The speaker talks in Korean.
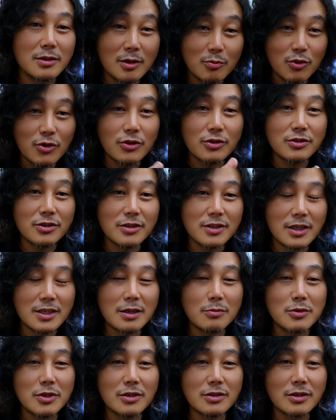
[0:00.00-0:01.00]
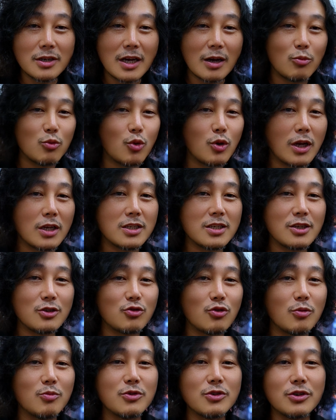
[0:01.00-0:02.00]
그 프로덕션 사장 입장에서는 감독을 안 시킬
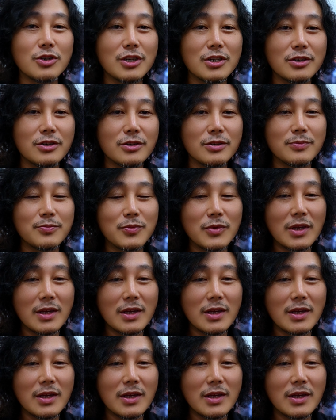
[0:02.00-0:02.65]
수가 없는 거예요.